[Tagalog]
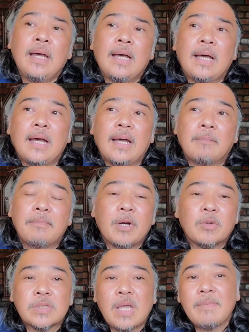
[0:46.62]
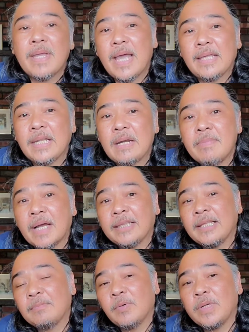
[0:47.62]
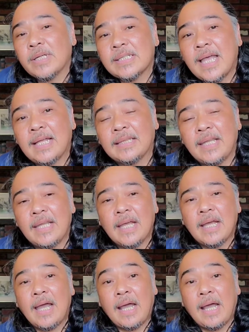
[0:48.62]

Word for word: uh, pero sabi nga nila maganda po yan sa ating uh,